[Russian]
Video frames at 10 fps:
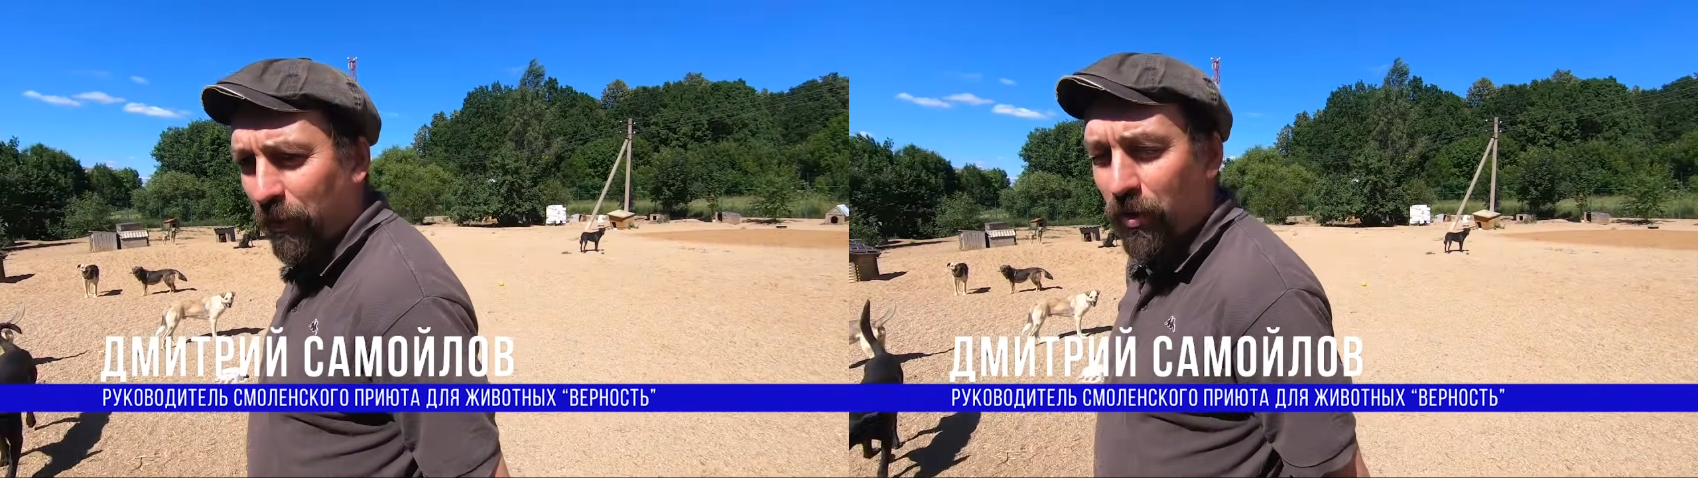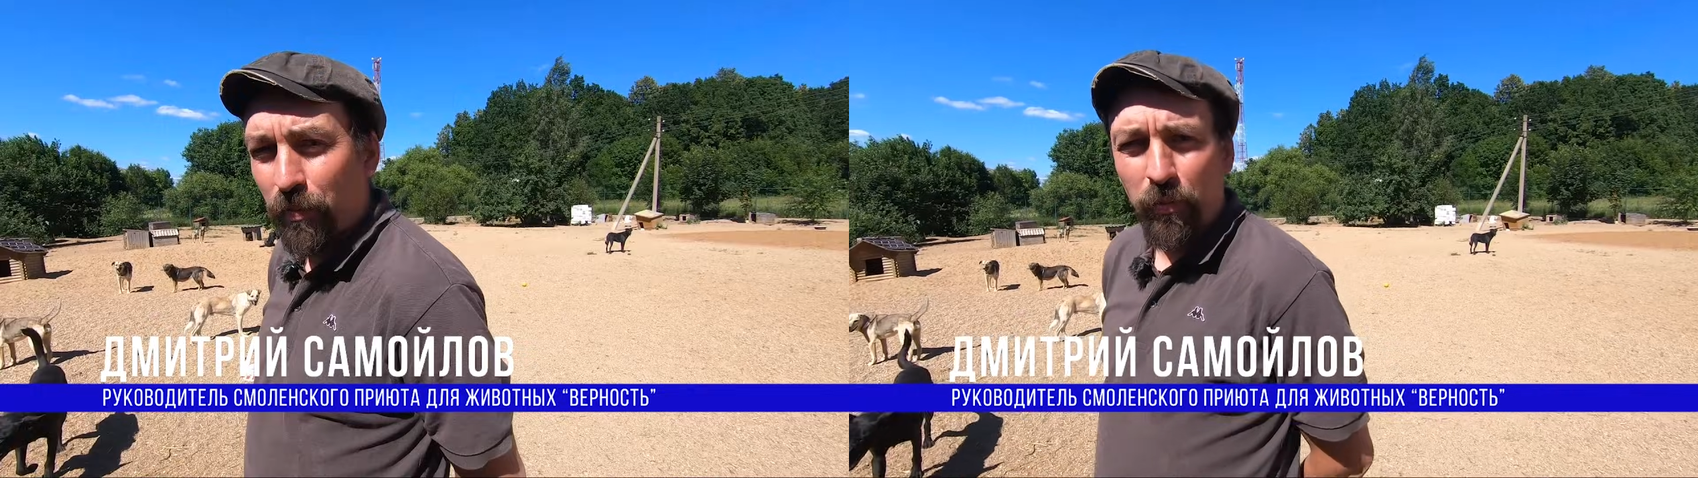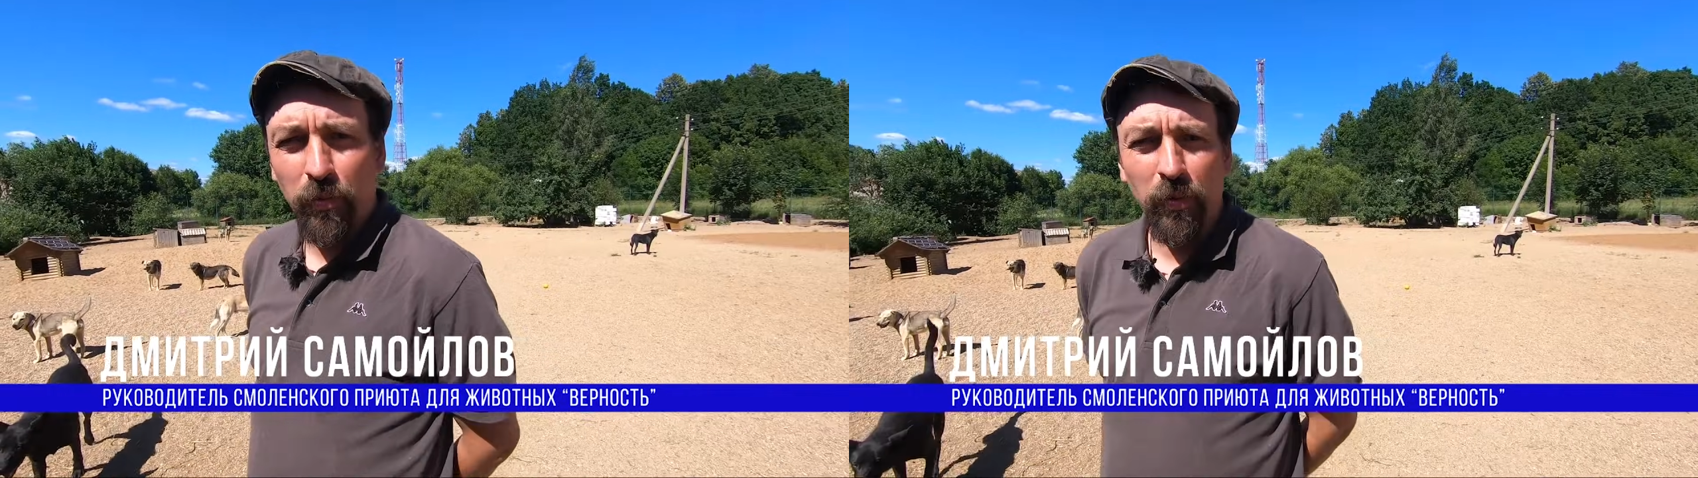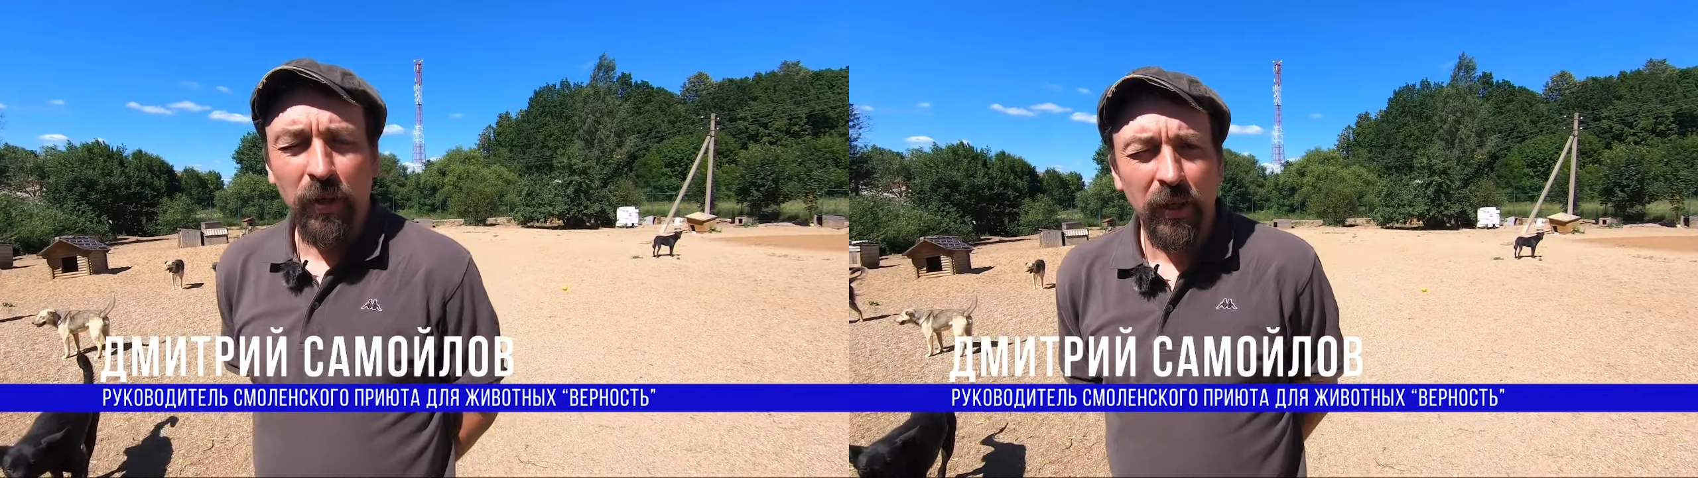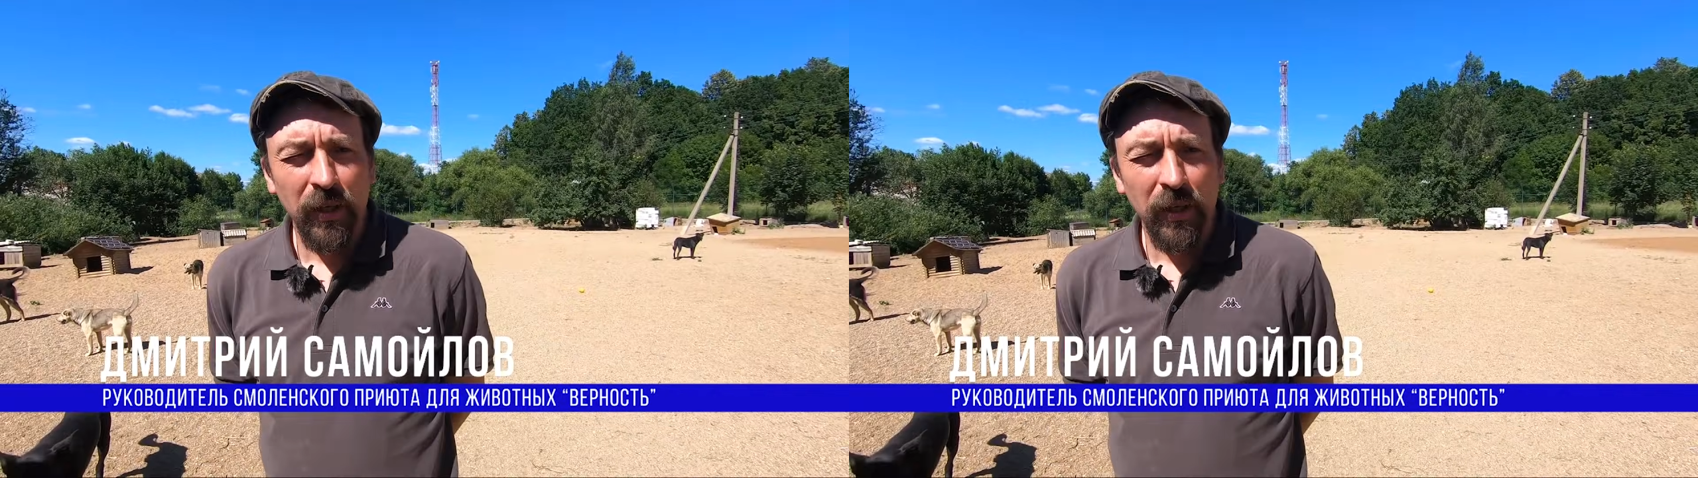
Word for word: Почему?